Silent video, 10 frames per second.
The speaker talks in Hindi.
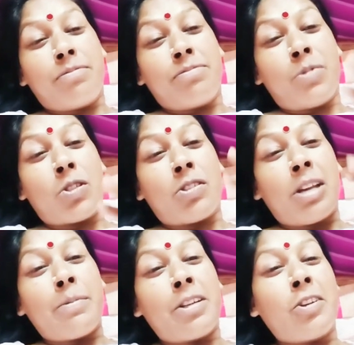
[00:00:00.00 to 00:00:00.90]
फोटो या
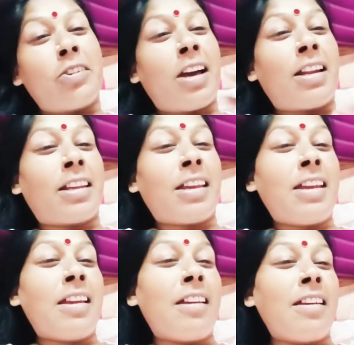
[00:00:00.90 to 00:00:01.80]
वीडियो डाल के
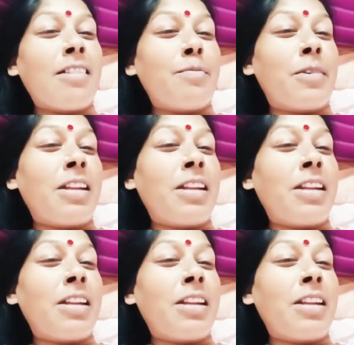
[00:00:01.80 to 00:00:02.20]
मैंने